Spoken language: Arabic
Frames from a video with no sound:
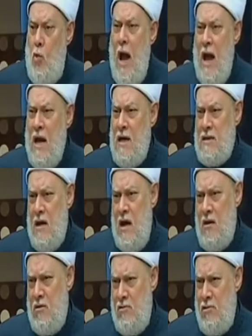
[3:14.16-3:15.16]
وعجز
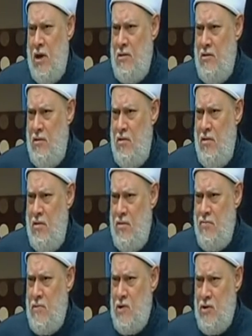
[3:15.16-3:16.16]
عن الرد
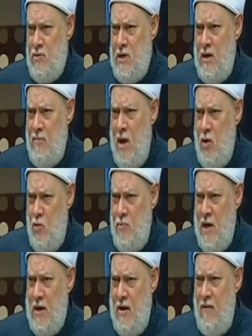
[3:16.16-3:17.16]
مش معاه معلومات